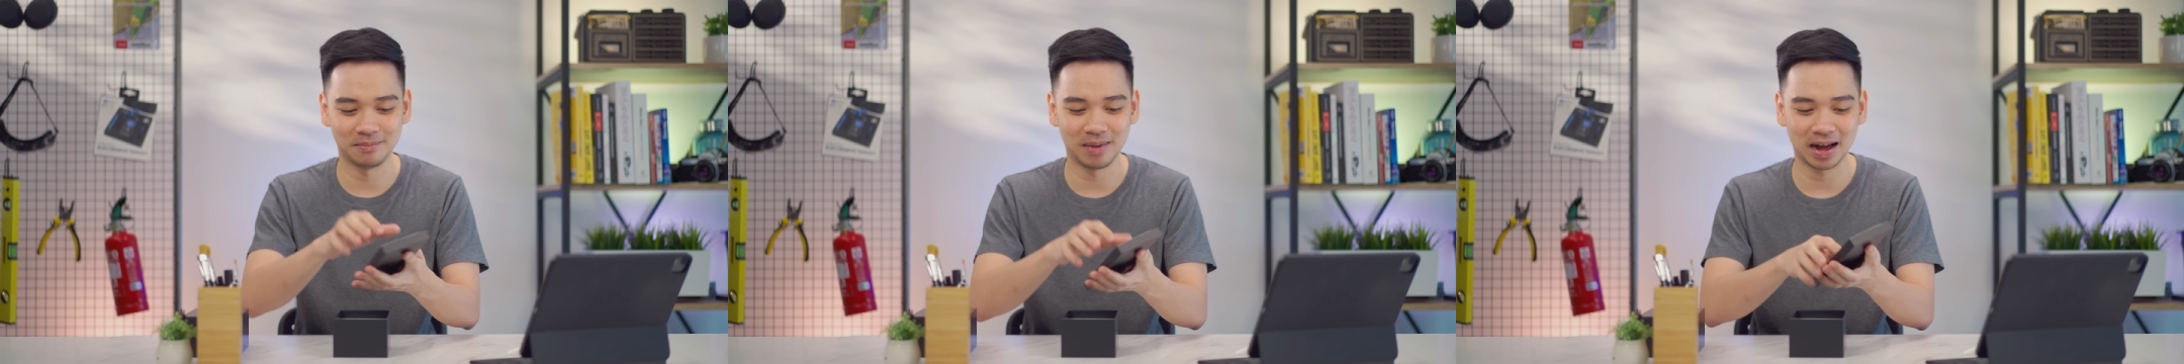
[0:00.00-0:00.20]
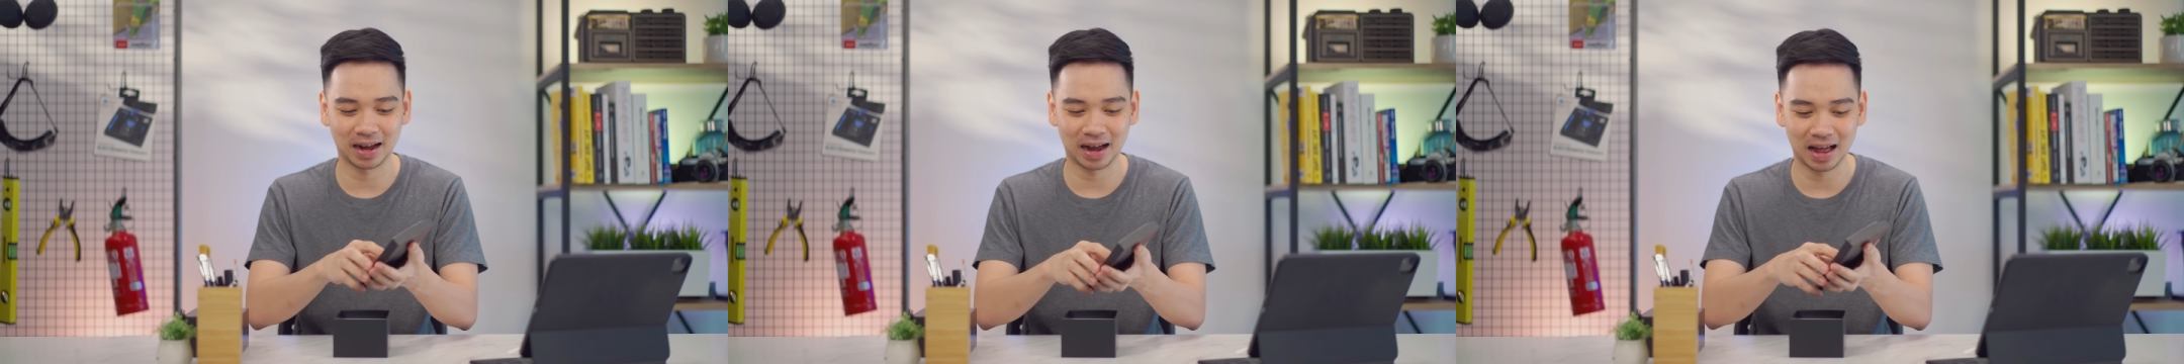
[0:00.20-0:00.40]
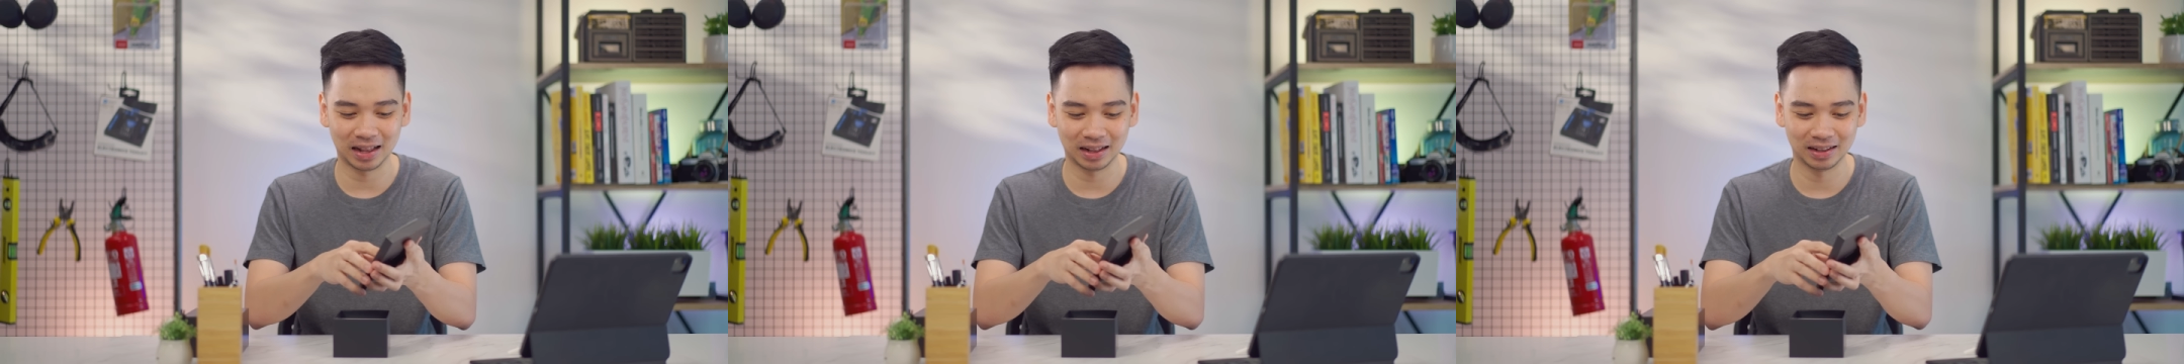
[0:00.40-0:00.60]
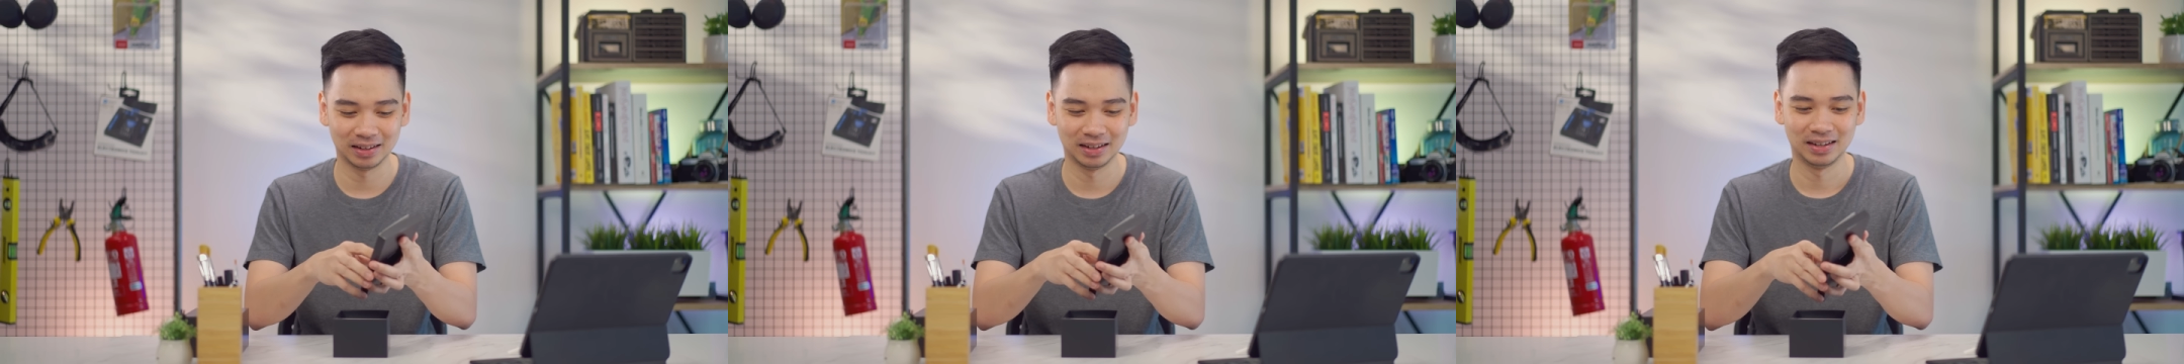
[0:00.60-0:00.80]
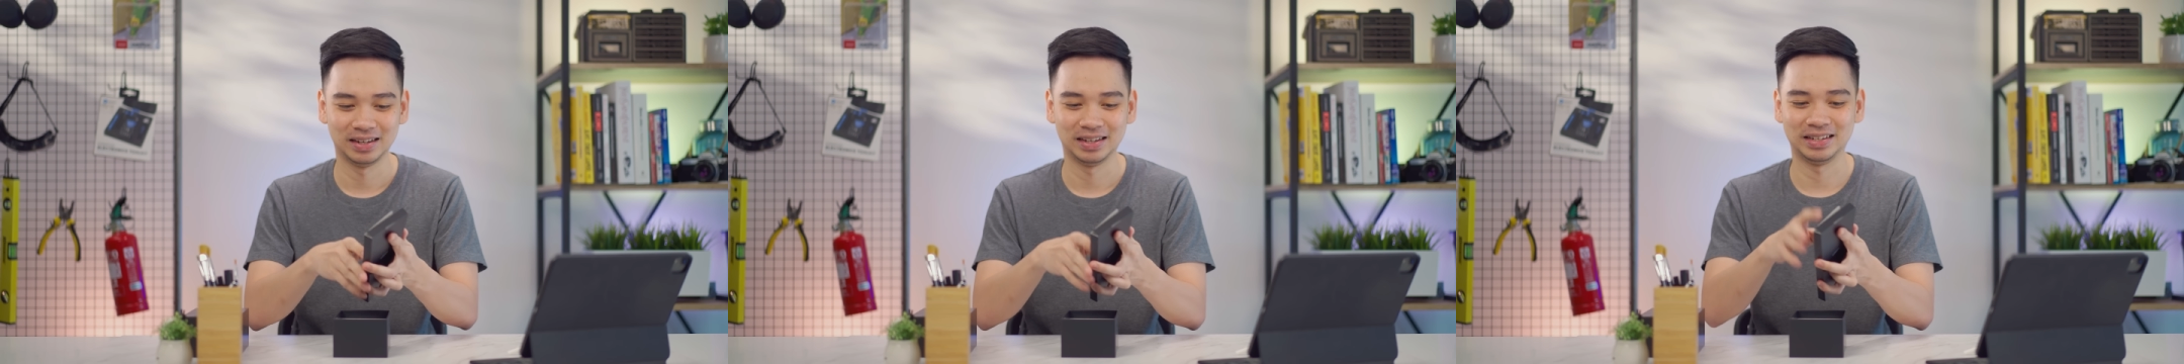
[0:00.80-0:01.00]
bakal
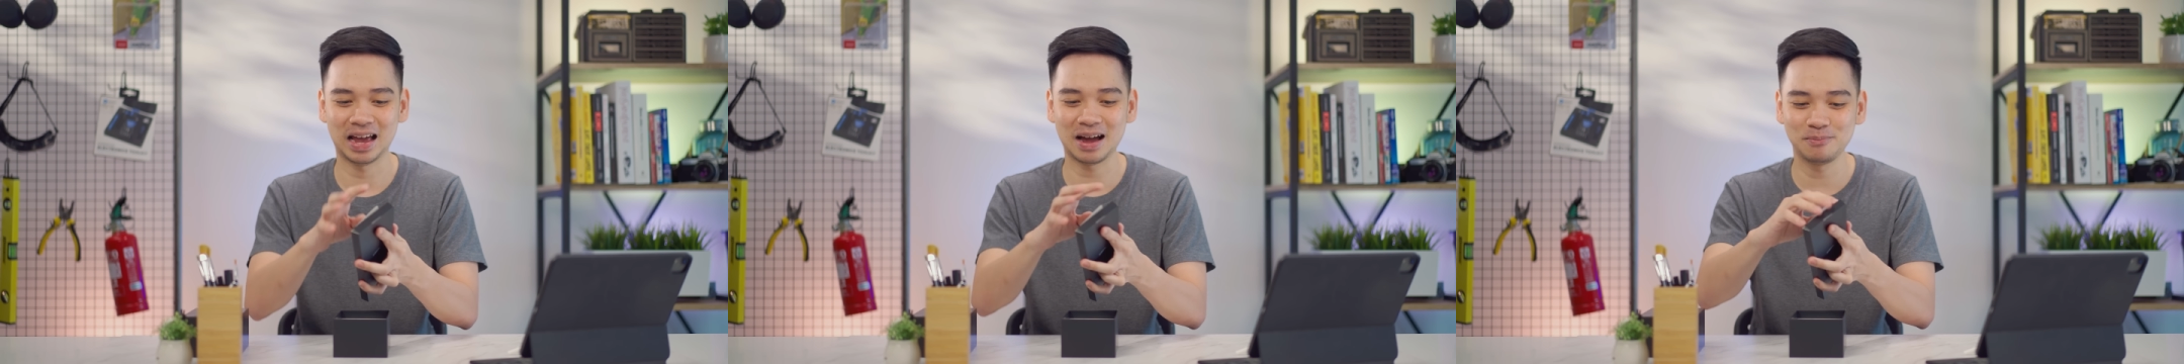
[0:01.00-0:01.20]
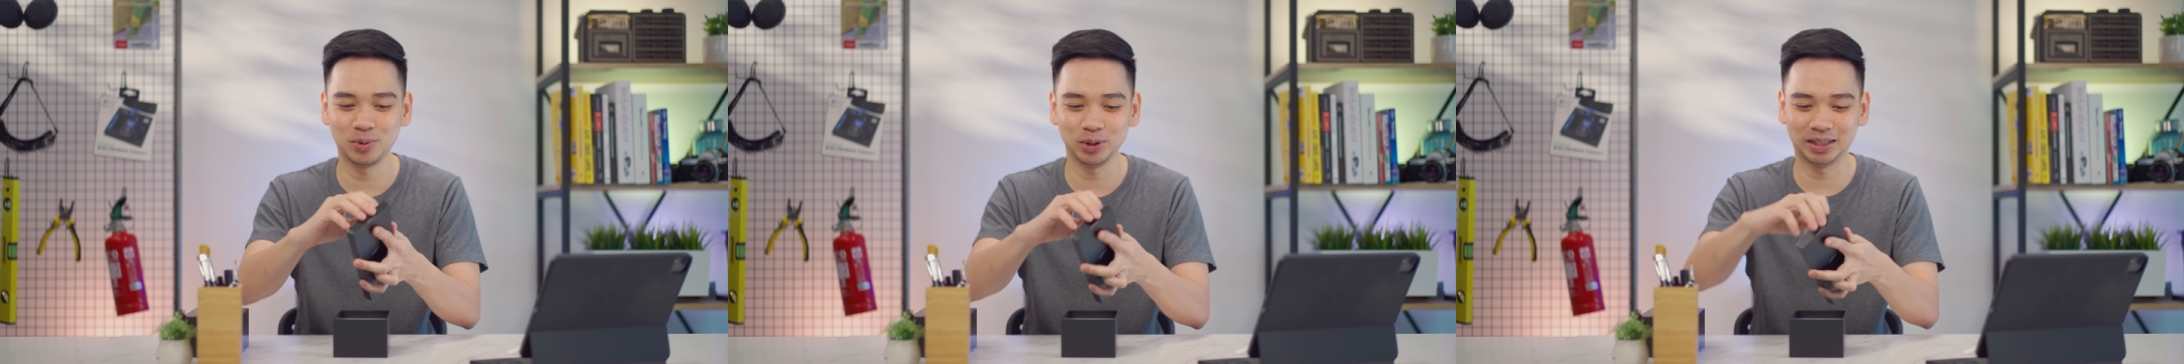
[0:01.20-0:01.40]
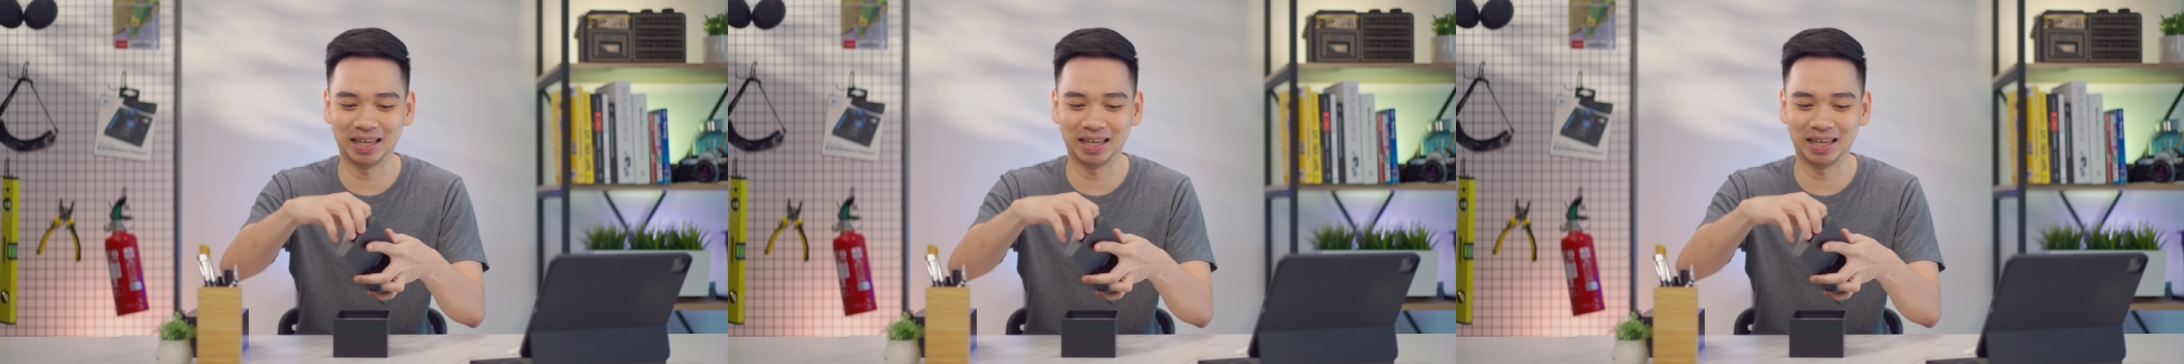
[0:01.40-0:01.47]
nyambut